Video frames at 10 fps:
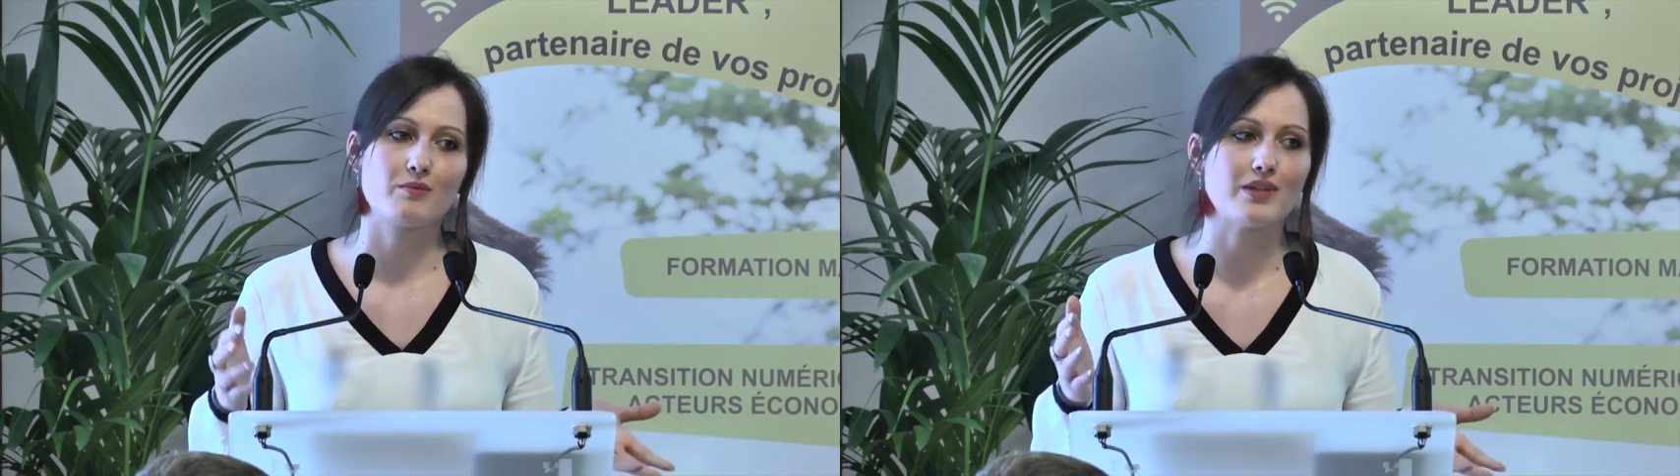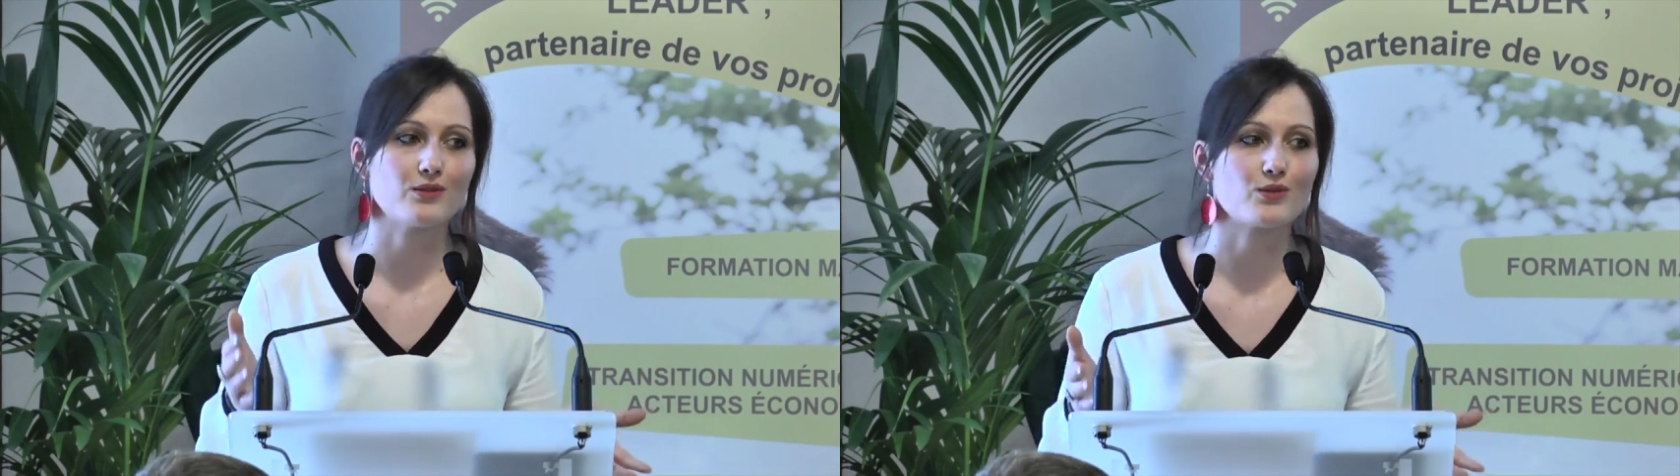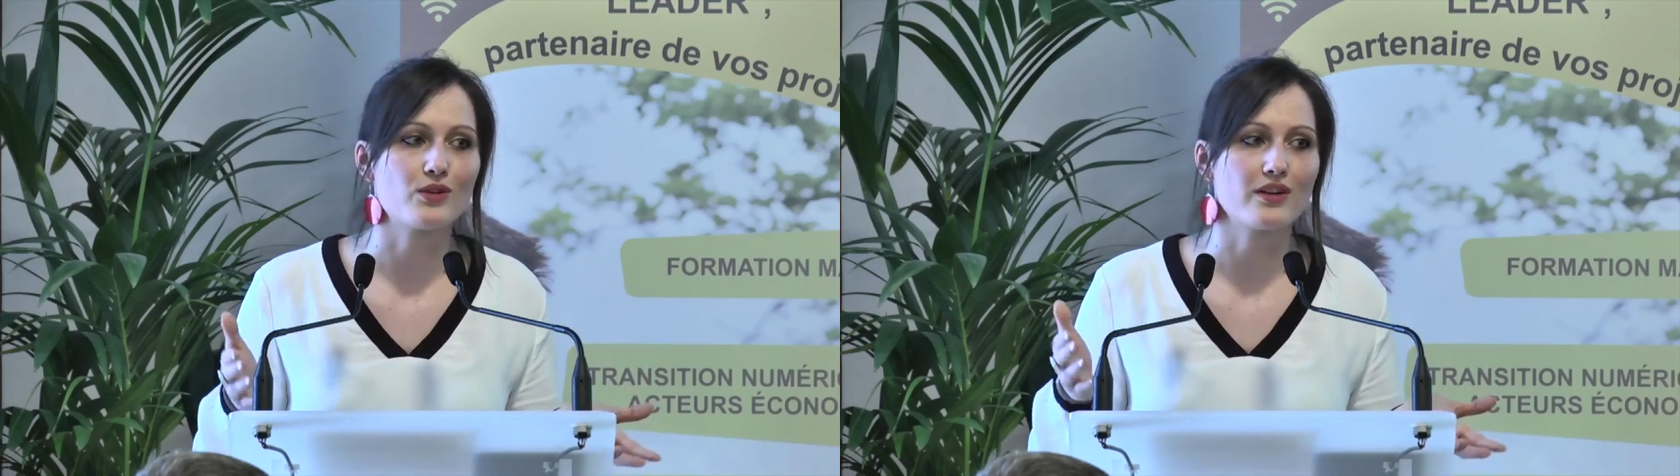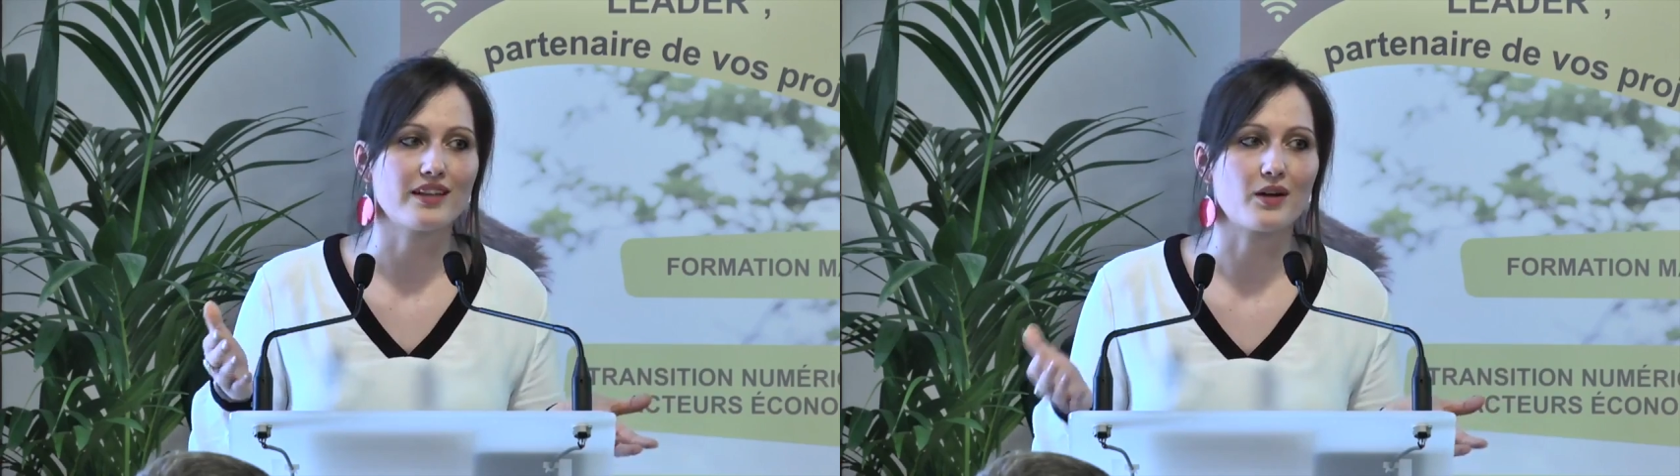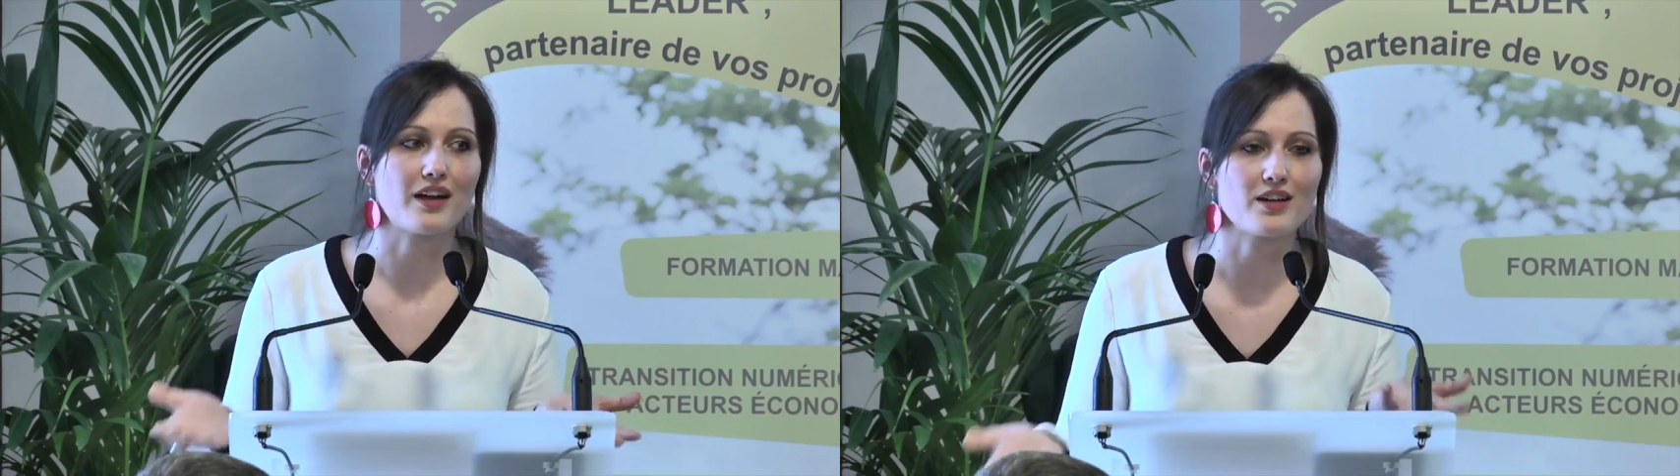mais de sorte
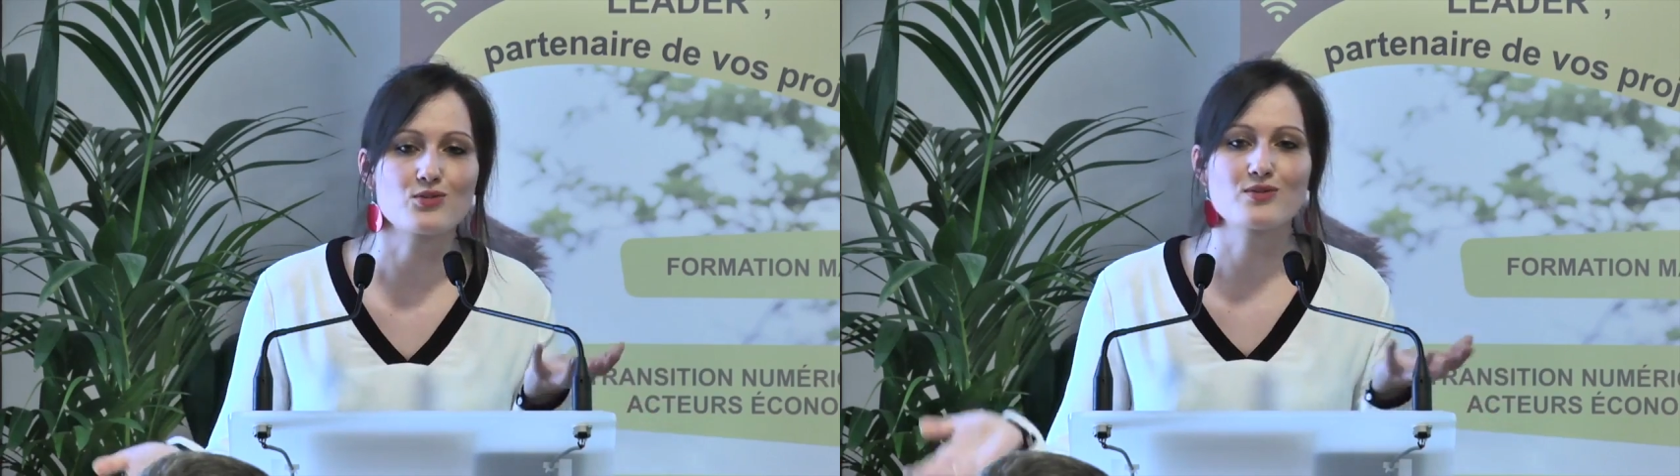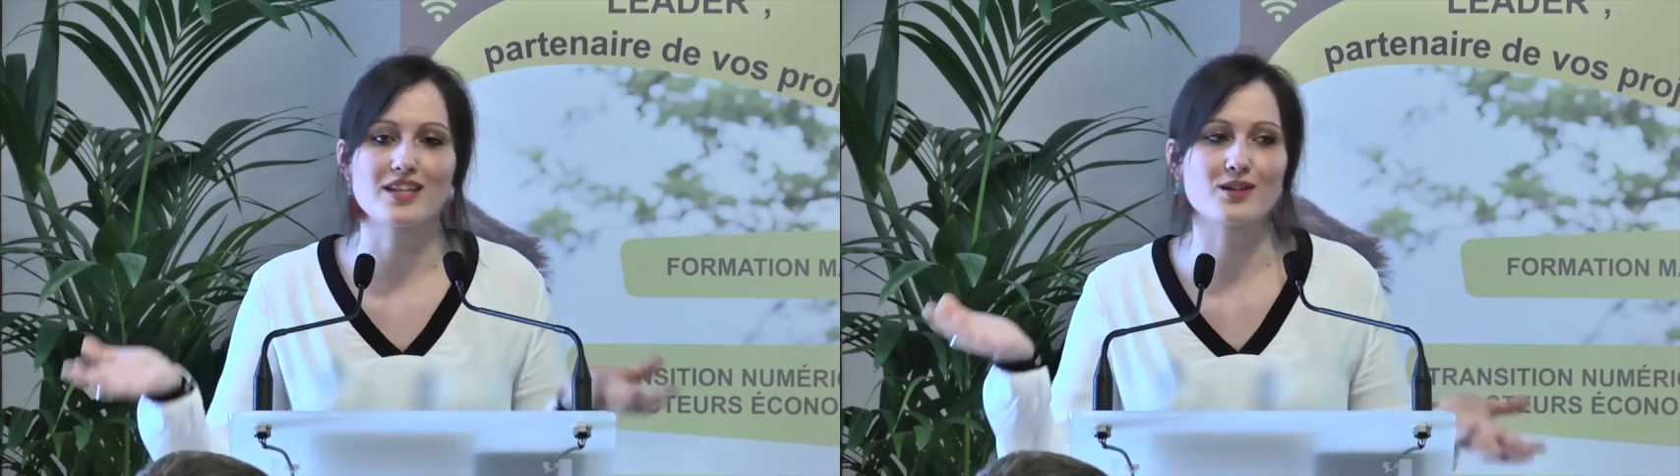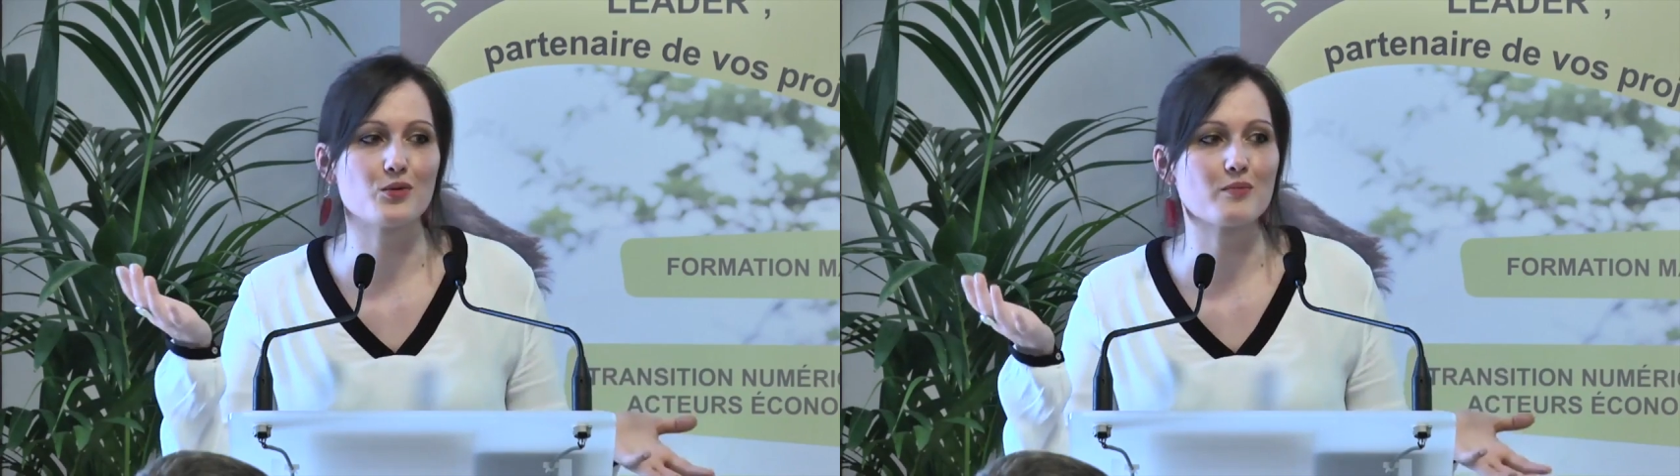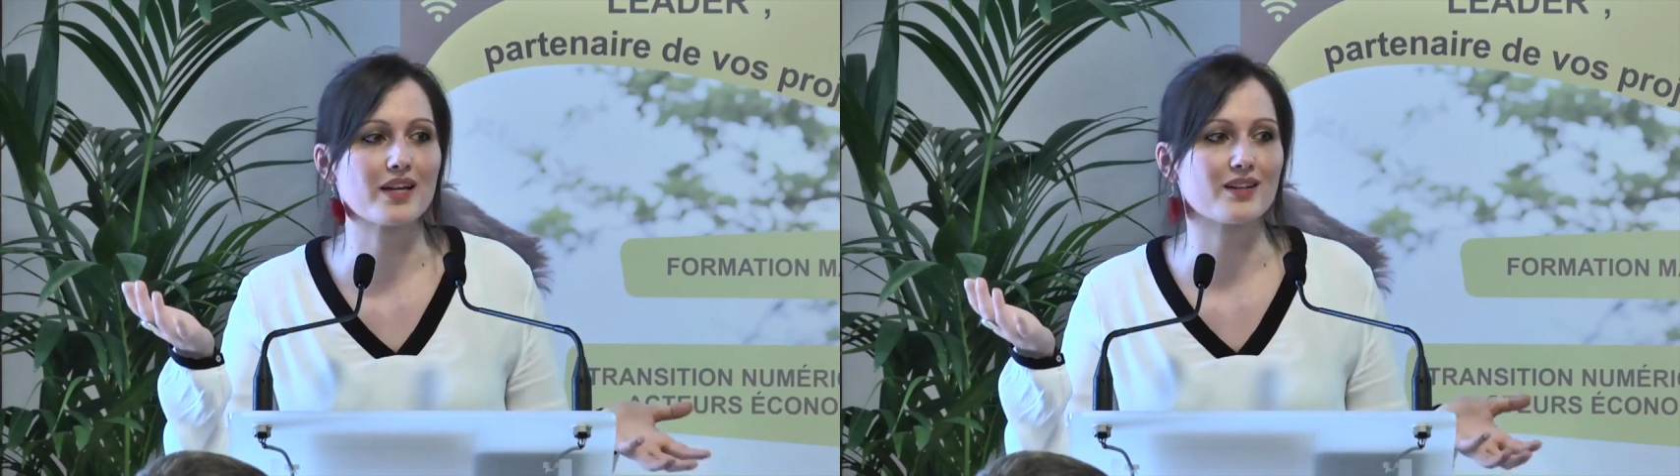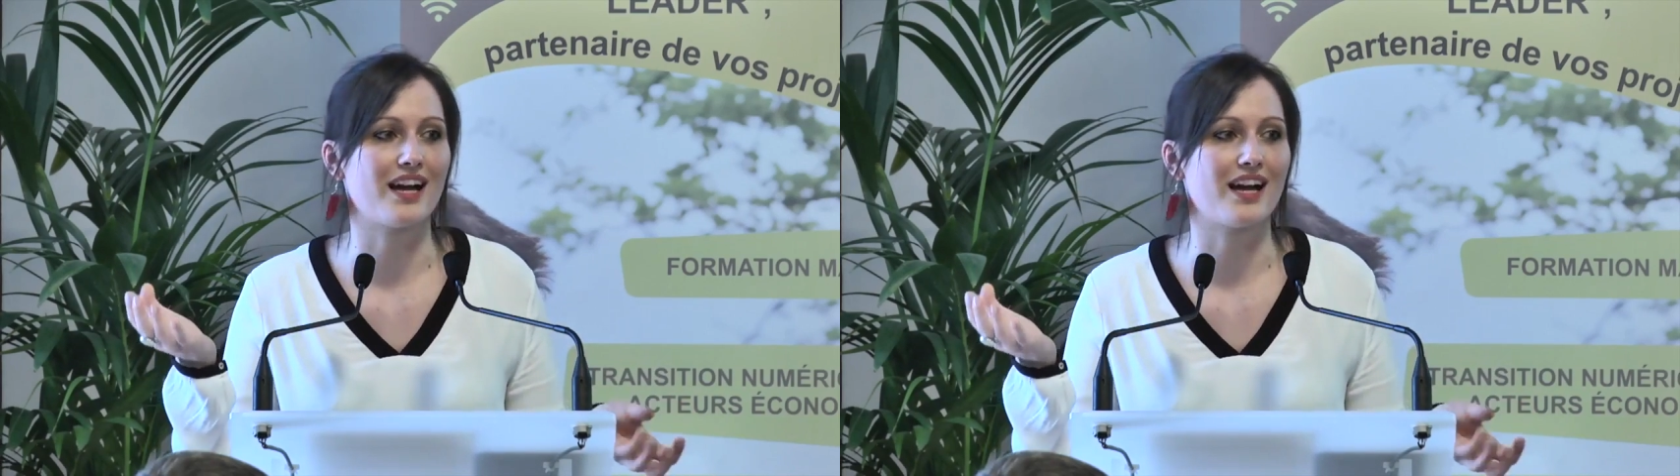à rajouter de l'humain,